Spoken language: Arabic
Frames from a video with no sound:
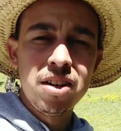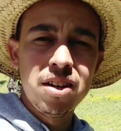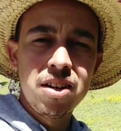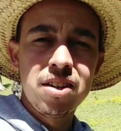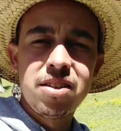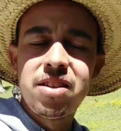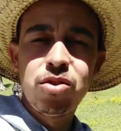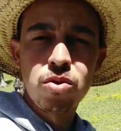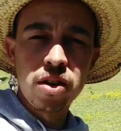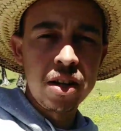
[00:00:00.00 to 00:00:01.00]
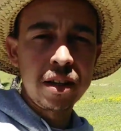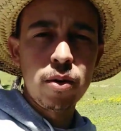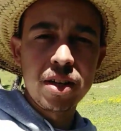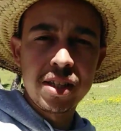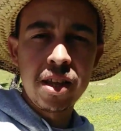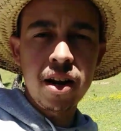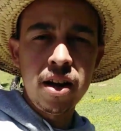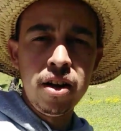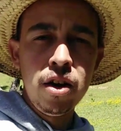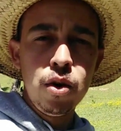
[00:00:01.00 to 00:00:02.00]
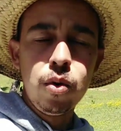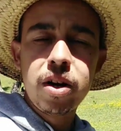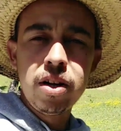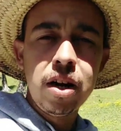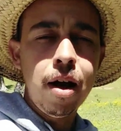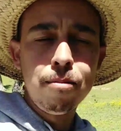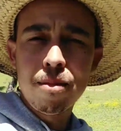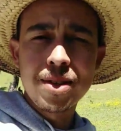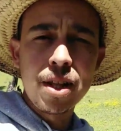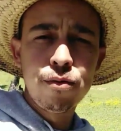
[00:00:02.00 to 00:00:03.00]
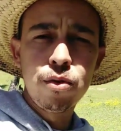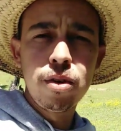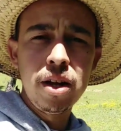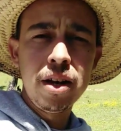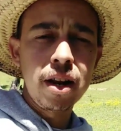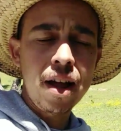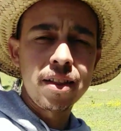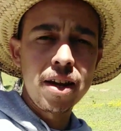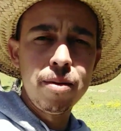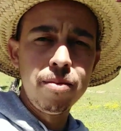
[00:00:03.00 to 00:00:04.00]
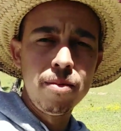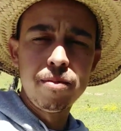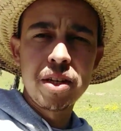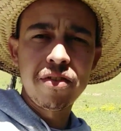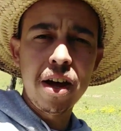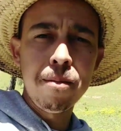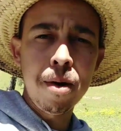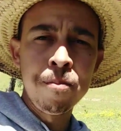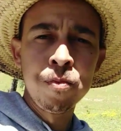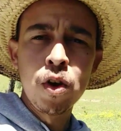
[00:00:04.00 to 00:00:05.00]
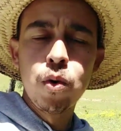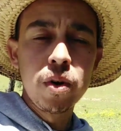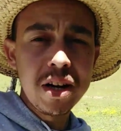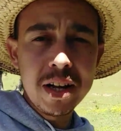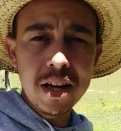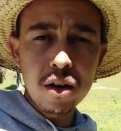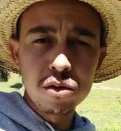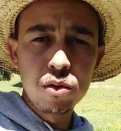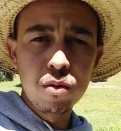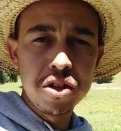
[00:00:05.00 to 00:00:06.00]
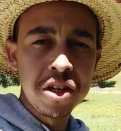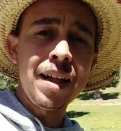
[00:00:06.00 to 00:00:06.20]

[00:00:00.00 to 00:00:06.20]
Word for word: آه الزيتون نعطيوه الزرع وكان نحمص الفول يعني القطاني بصفه عامه وكان كياخذ كلشي